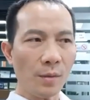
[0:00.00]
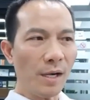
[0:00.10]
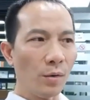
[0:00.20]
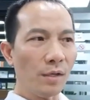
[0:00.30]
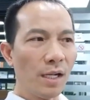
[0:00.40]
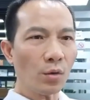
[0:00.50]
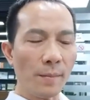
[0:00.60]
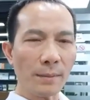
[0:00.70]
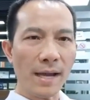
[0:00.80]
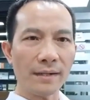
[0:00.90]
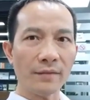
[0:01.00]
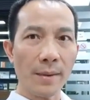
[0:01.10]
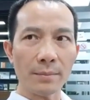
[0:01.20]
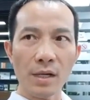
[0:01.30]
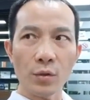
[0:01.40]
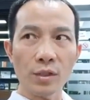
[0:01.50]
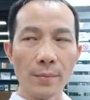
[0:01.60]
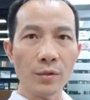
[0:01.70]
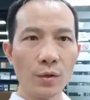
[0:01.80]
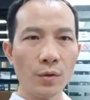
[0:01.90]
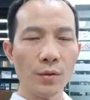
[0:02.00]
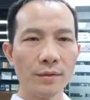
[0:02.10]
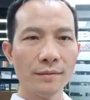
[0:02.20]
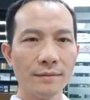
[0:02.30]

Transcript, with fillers: Nó bắt đầu lướt qua mắt bạn và bạn bắt đầu trầm trồ.